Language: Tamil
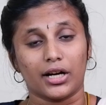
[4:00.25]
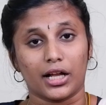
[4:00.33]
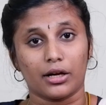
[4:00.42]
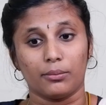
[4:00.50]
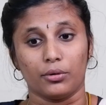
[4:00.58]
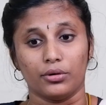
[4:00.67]
வந்து
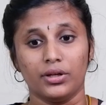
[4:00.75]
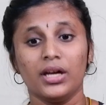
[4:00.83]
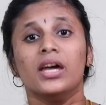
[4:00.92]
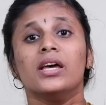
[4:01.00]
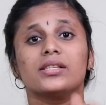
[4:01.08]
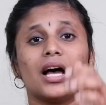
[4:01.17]
நடக்கும்போது
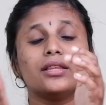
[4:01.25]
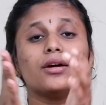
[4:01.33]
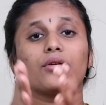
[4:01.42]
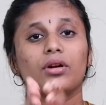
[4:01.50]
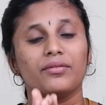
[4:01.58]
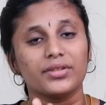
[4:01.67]

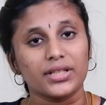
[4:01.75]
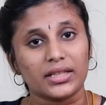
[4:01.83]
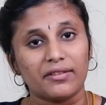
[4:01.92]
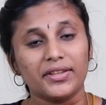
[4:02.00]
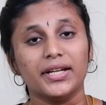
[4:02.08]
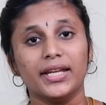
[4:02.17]
சாத்தான்குளம்
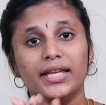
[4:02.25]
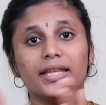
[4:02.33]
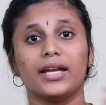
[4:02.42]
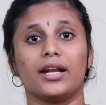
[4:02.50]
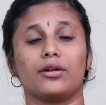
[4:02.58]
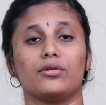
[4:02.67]
விஷயத்துல வந்து
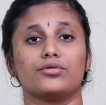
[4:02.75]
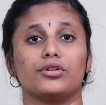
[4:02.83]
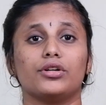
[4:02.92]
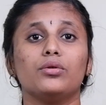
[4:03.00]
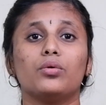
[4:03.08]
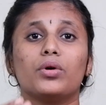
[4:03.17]
நீதி கிடைக்கணும்னு
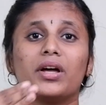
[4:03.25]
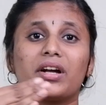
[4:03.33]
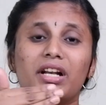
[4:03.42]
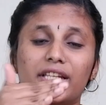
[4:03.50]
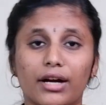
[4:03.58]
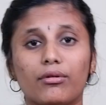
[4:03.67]
சொல்லிட்டு
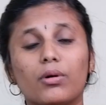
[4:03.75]
ஊடகங்கள்